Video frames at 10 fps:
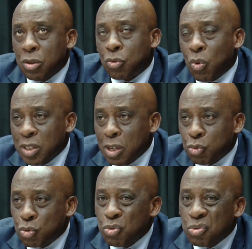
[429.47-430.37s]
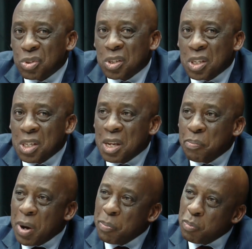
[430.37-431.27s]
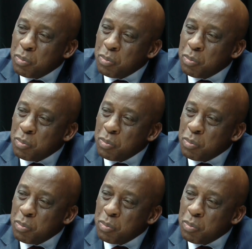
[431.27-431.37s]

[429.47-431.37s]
Troisième source qui n'est pas